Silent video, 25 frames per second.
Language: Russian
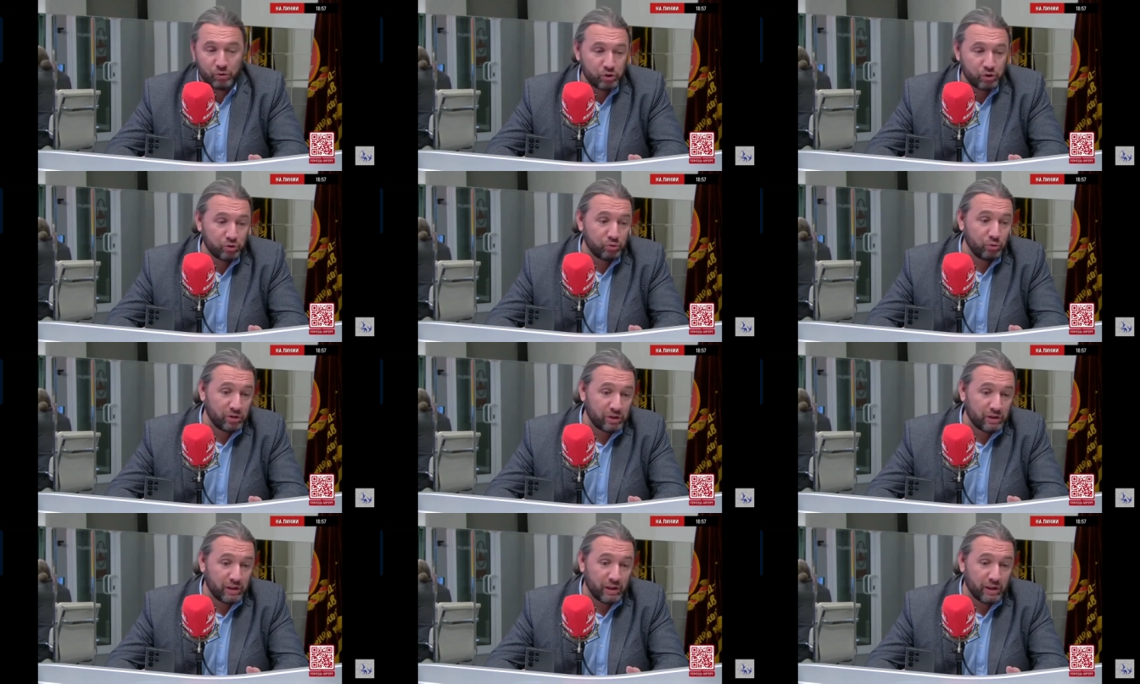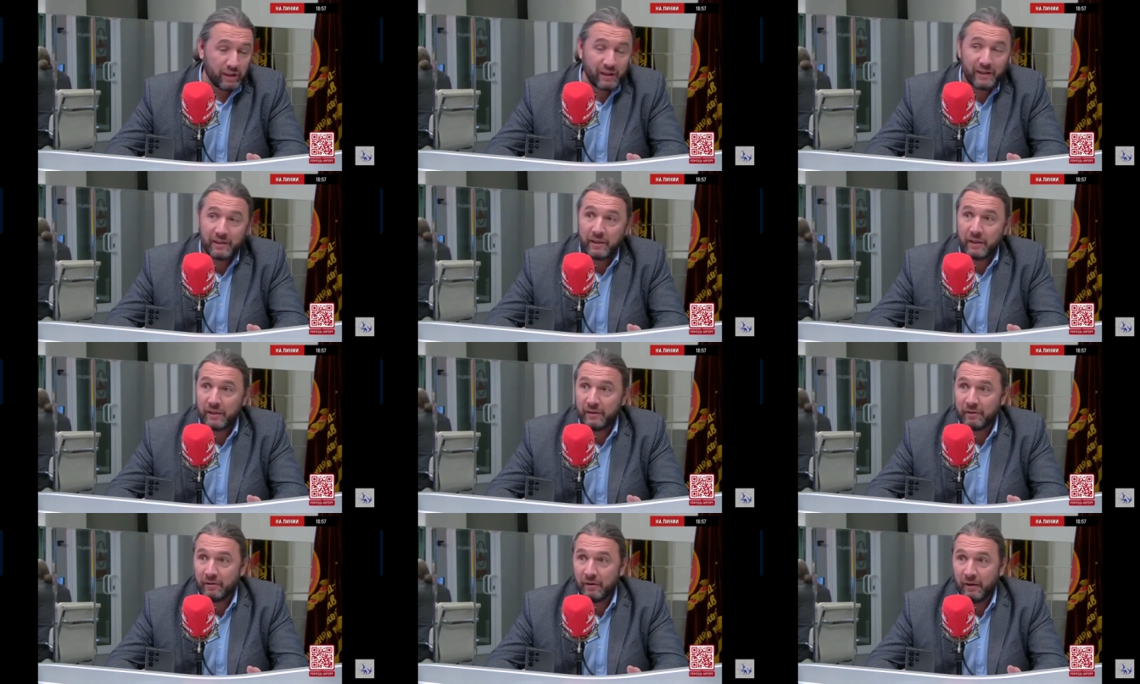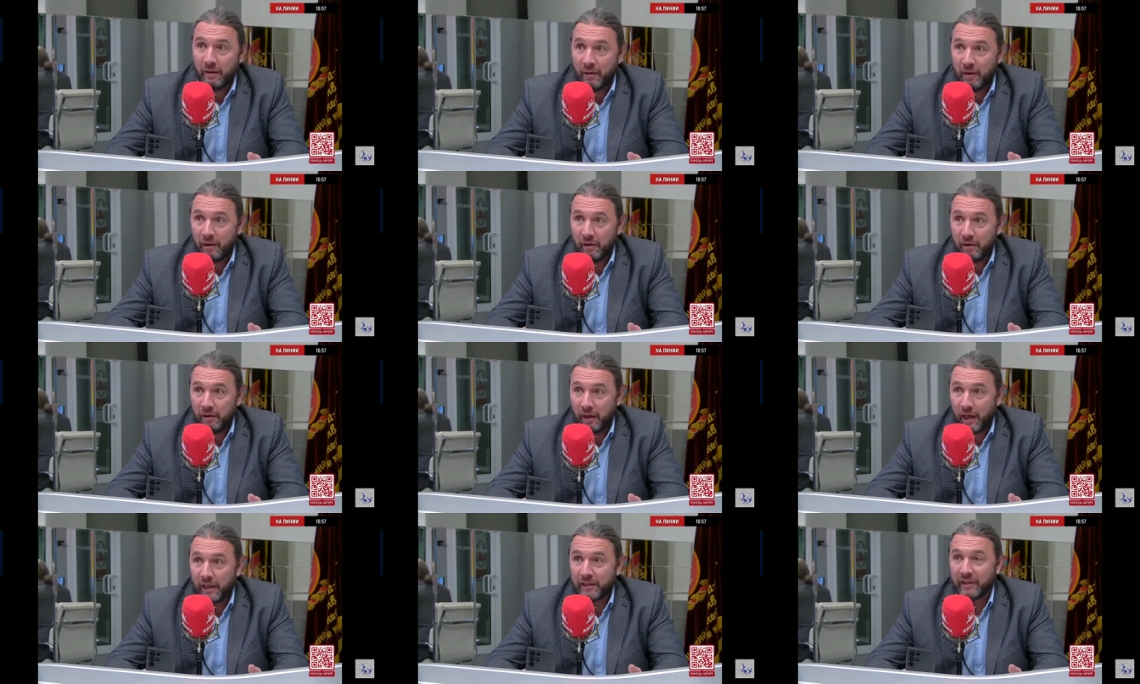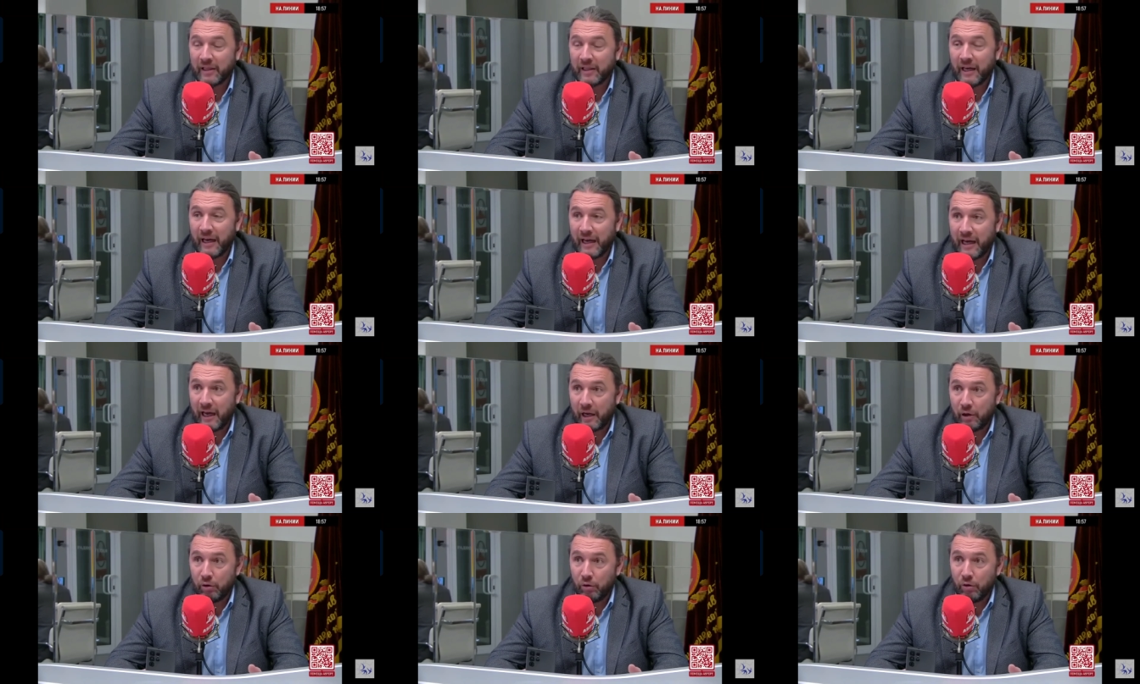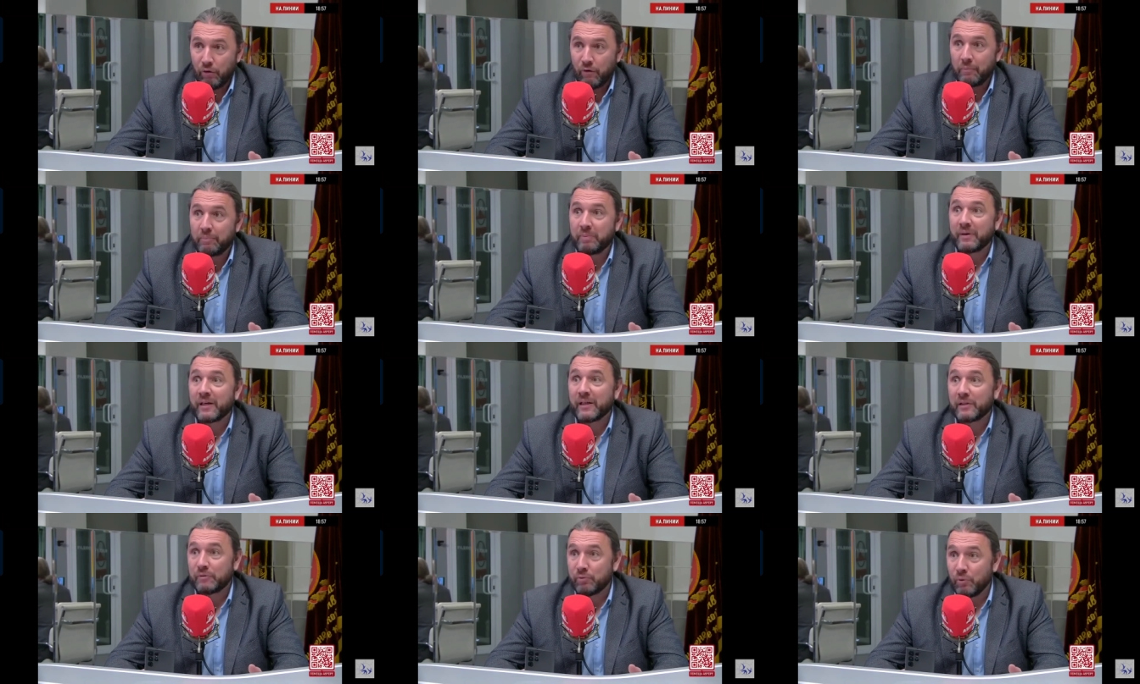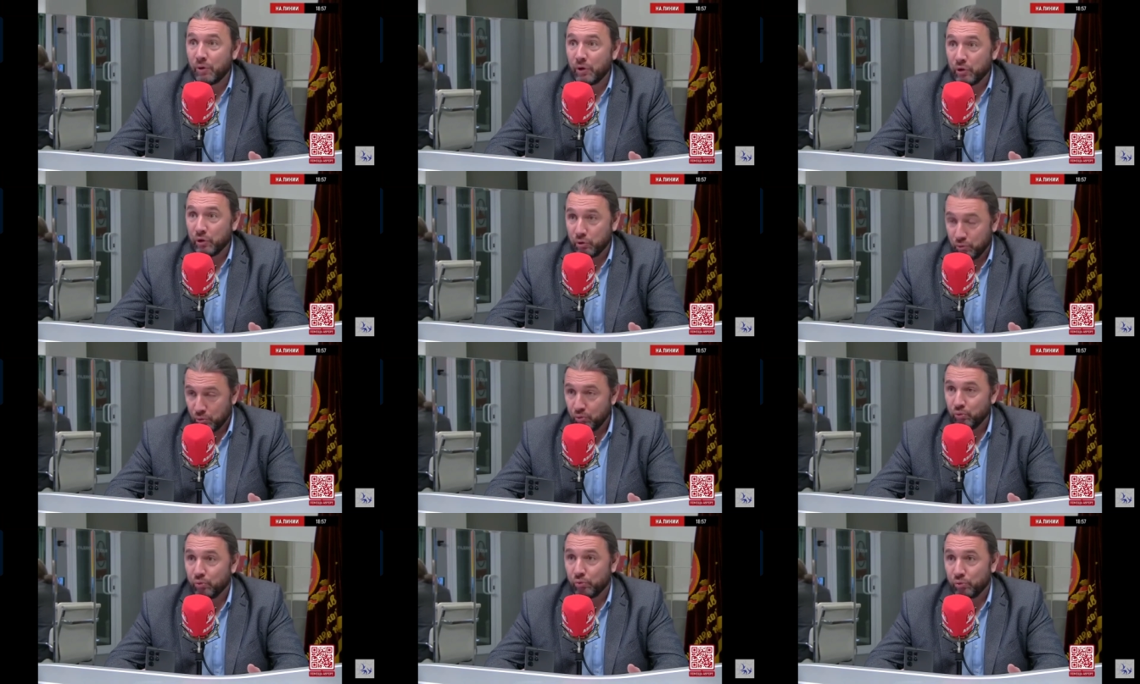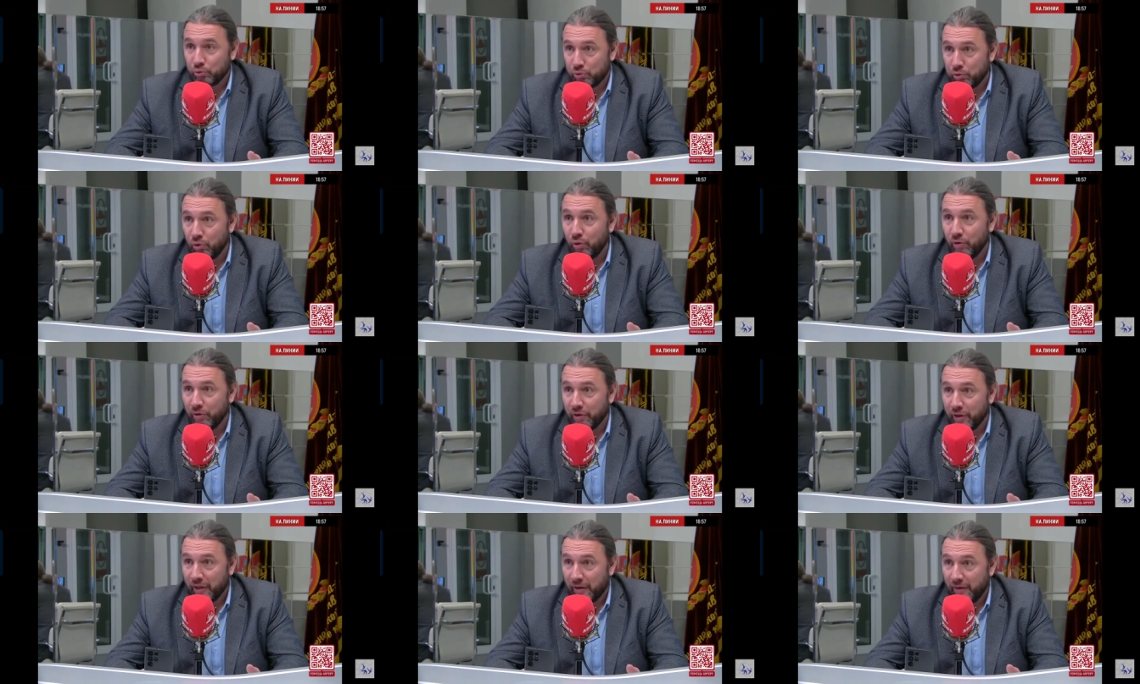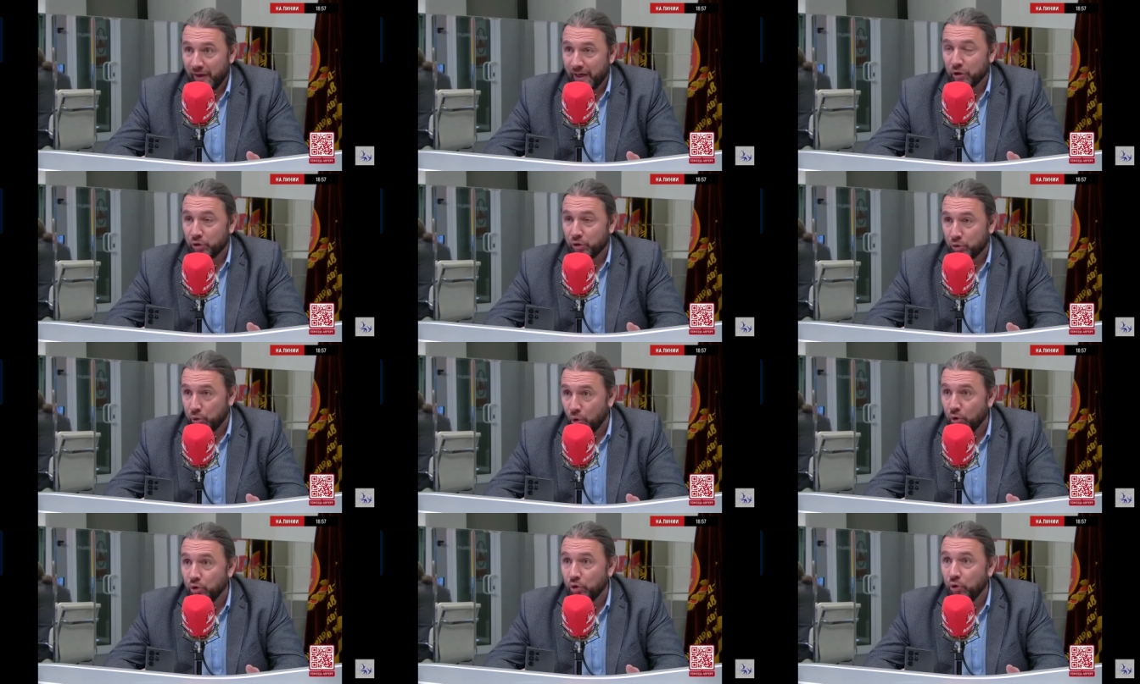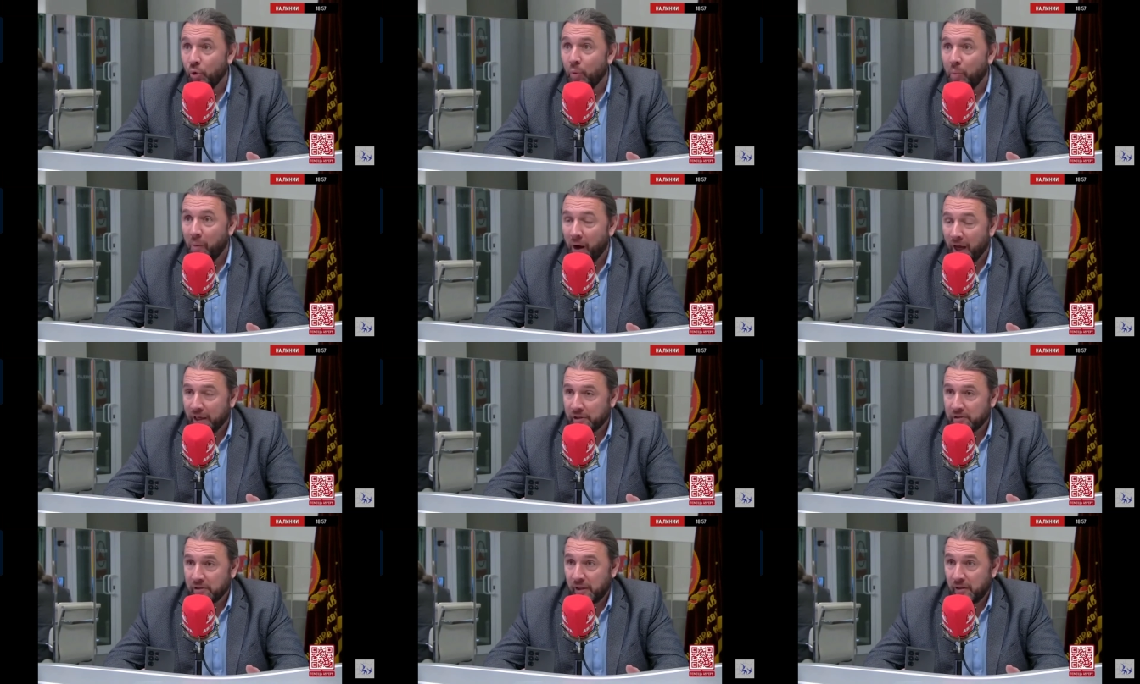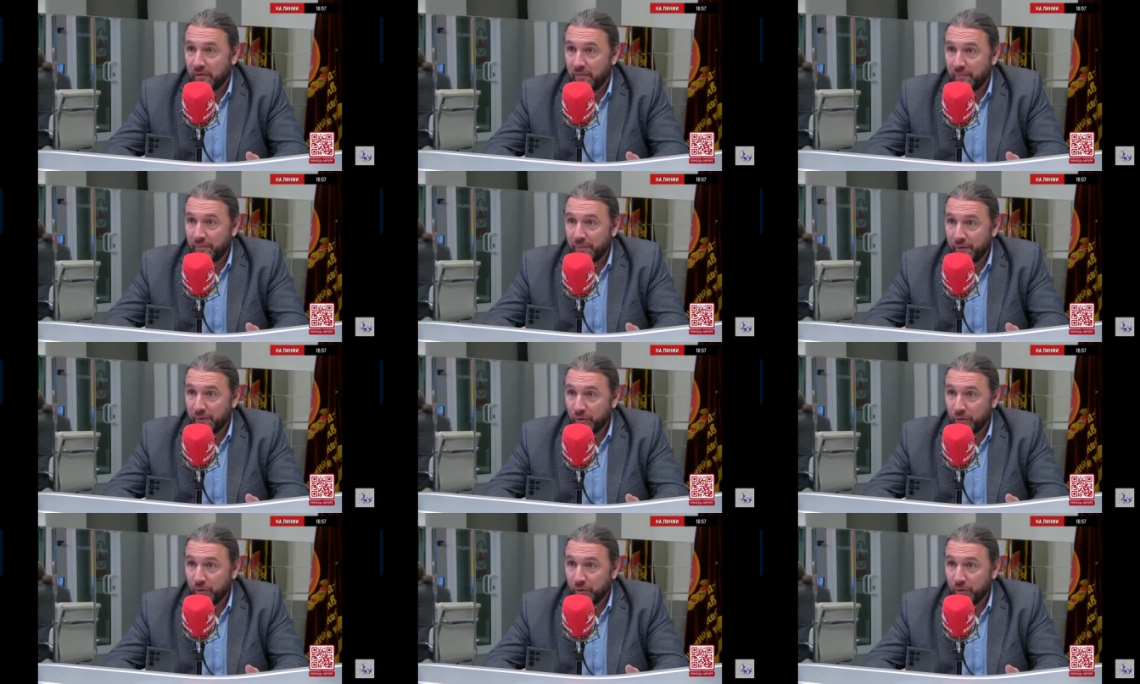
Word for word: вот с той стороны одна корова производит, ну, условно говоря, тонну масла.